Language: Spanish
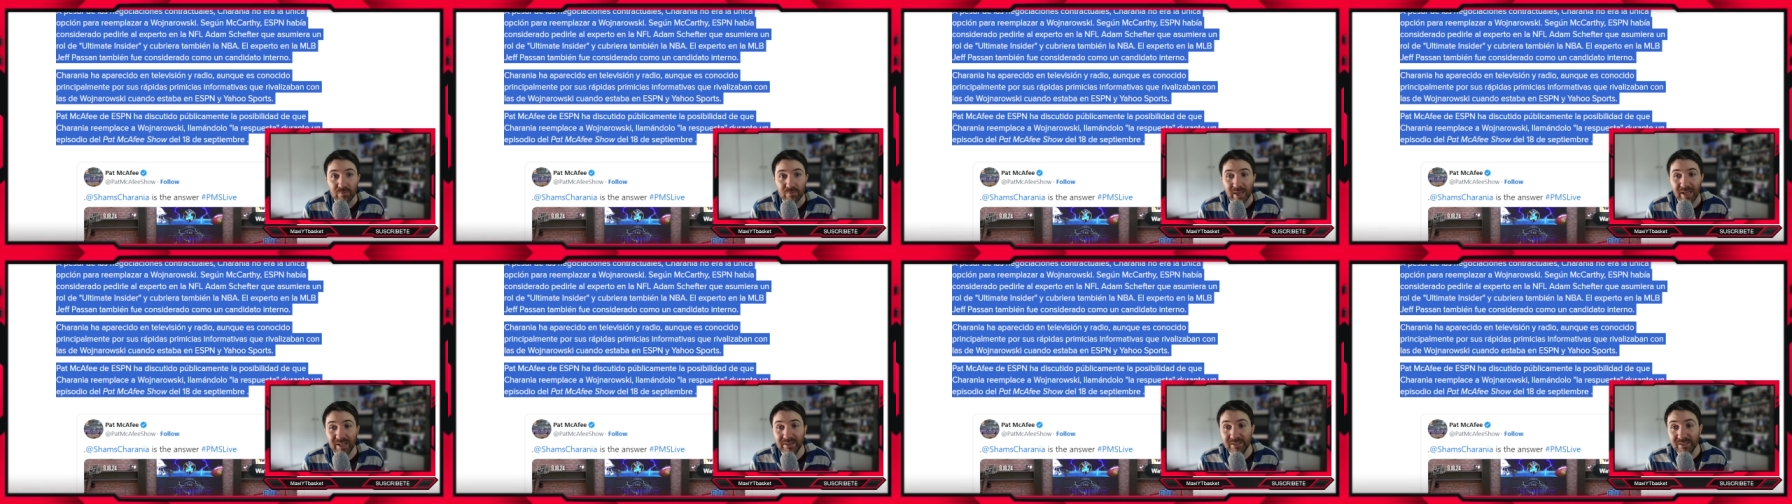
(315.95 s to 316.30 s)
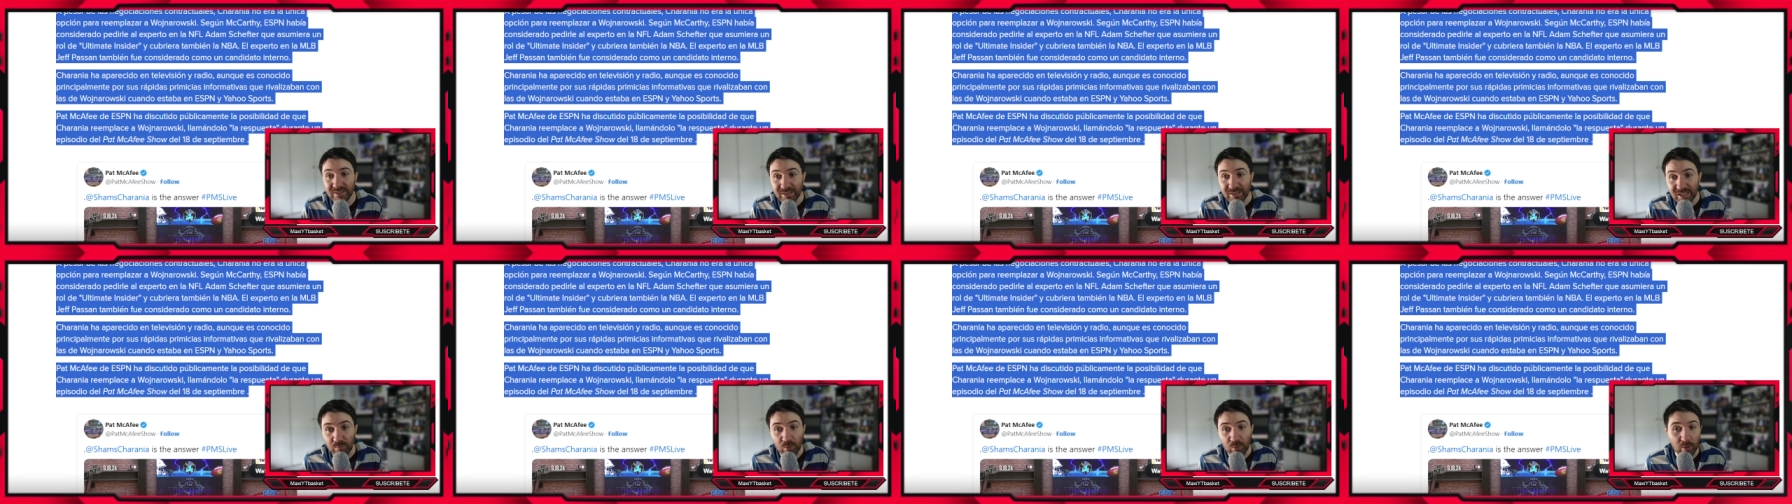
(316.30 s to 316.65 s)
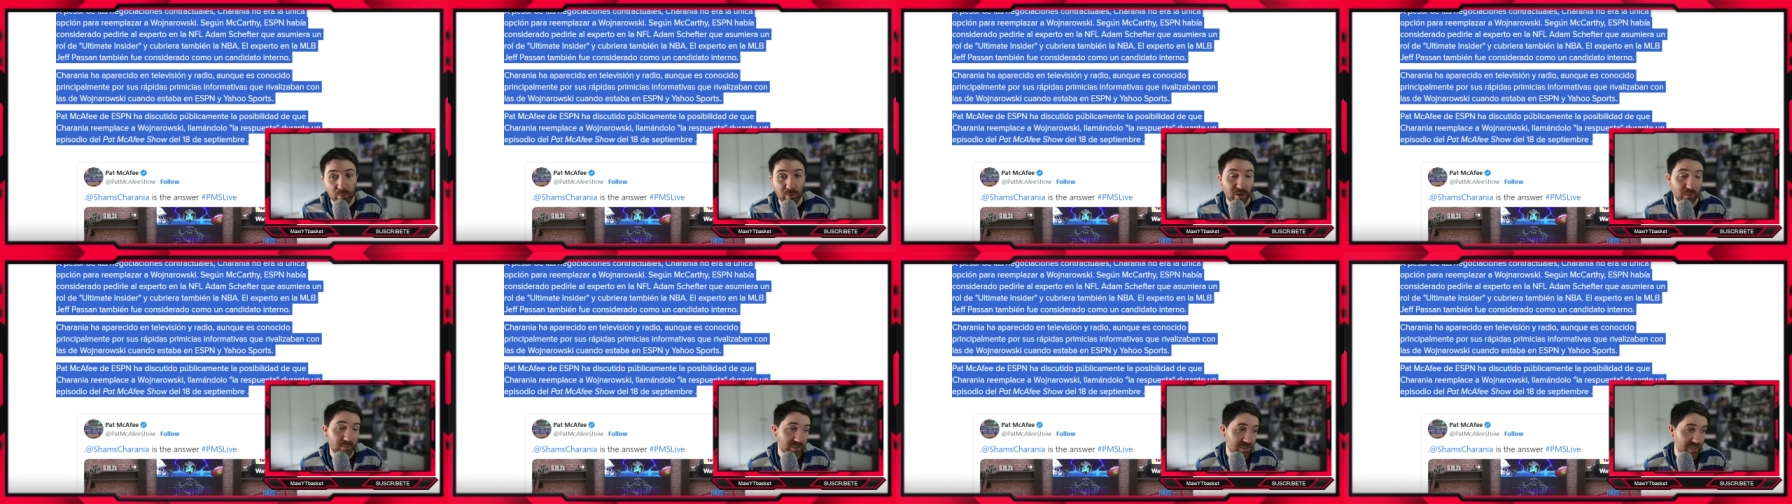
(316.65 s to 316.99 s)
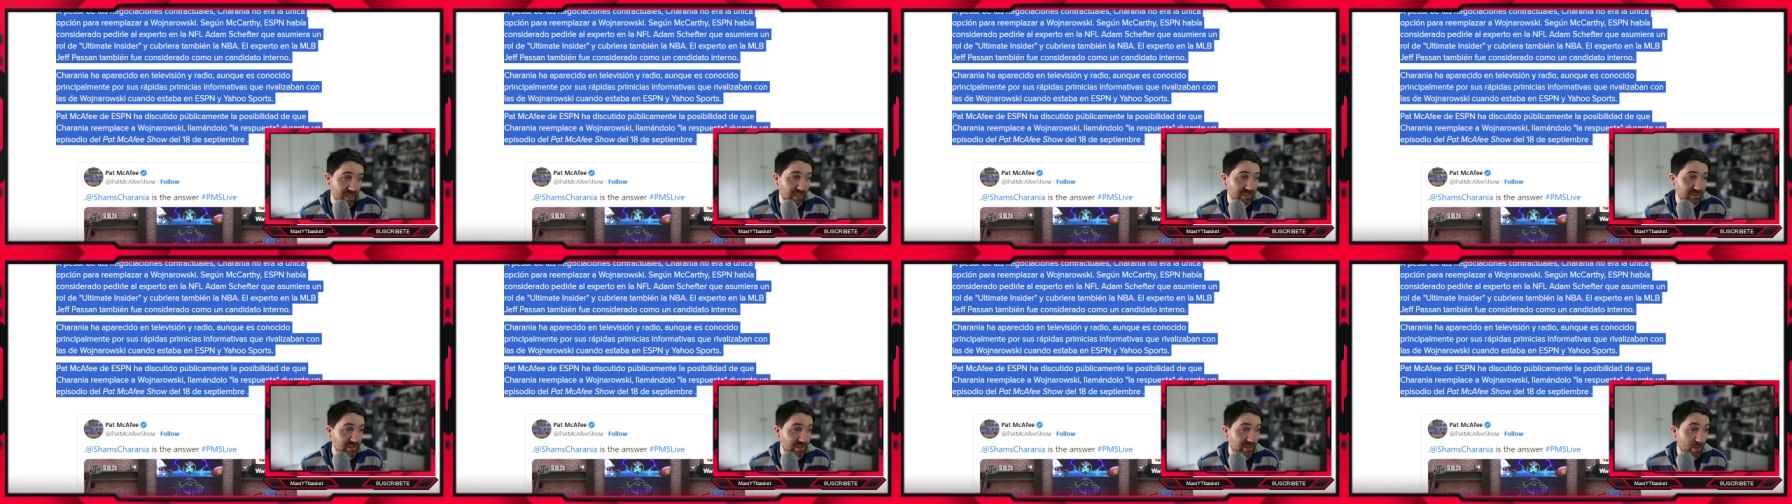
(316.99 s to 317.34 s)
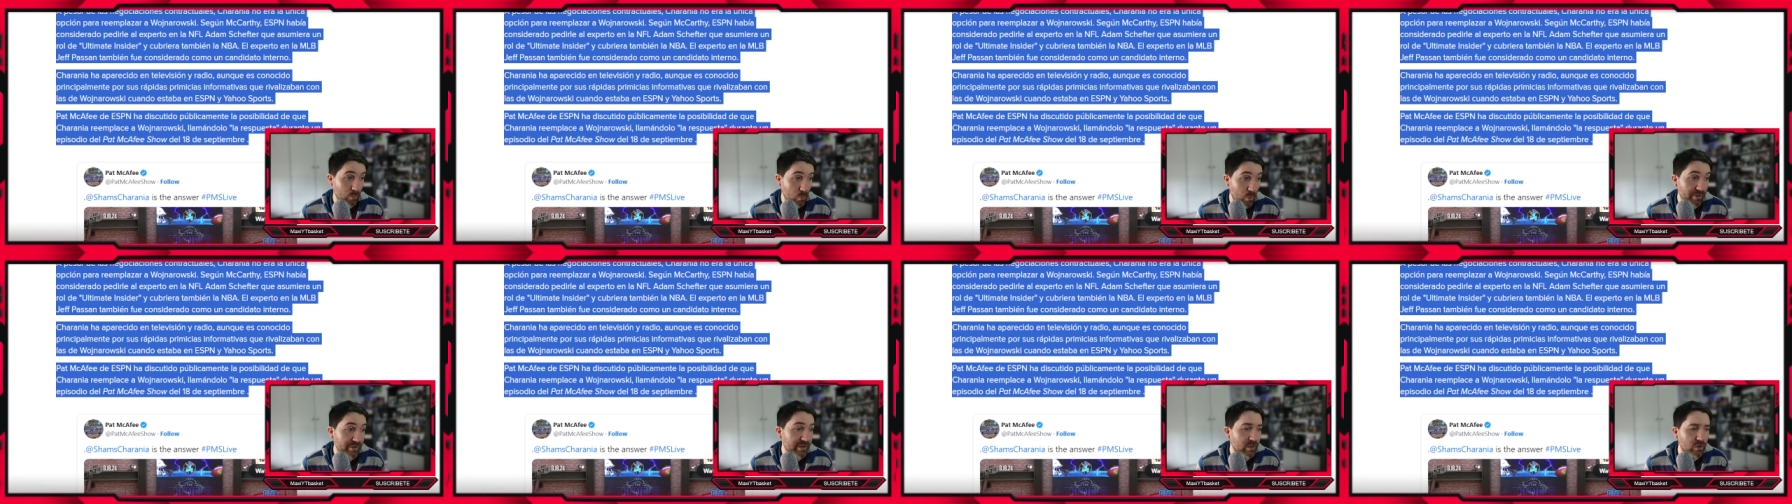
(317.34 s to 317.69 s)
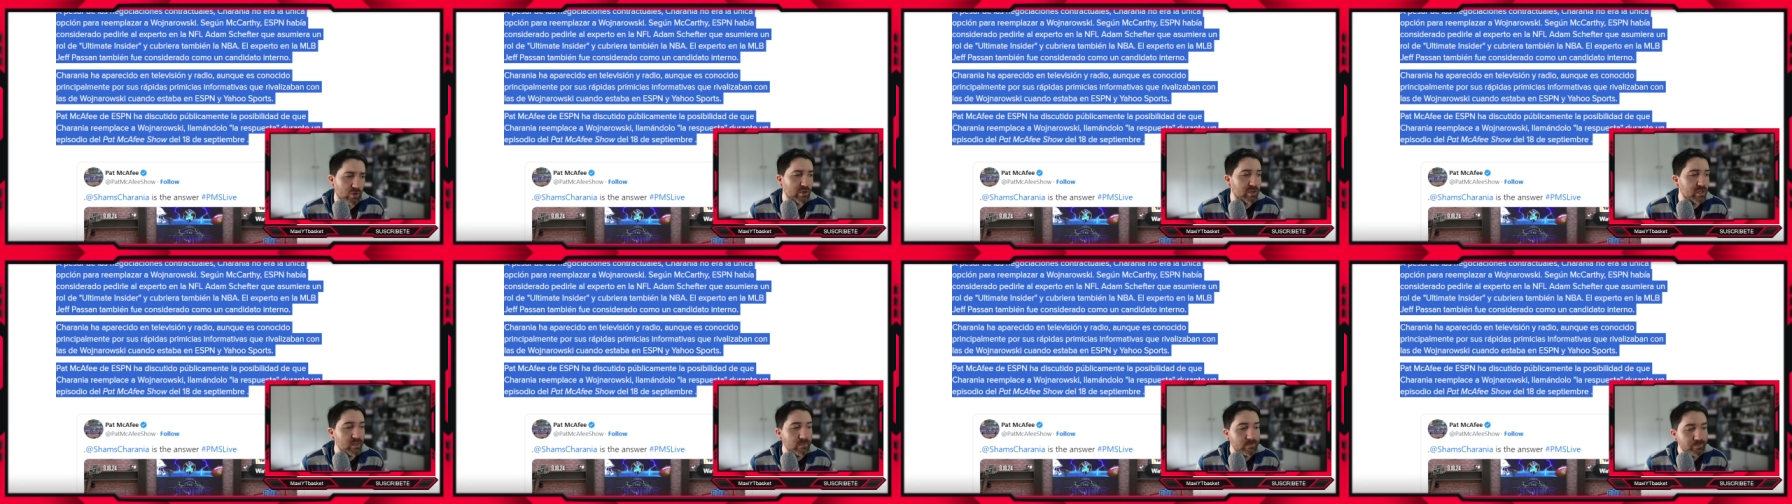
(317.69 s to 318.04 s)
el discípulo, podemos llegar a decir, de
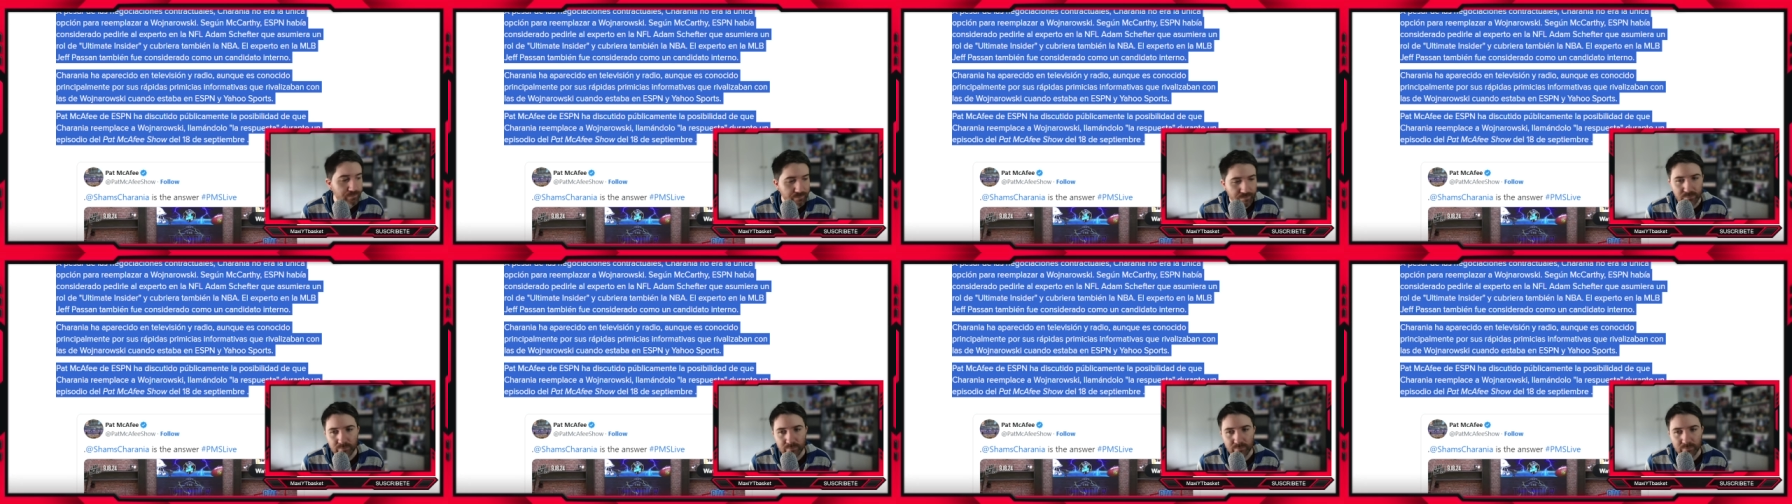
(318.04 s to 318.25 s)
Wojnarowski,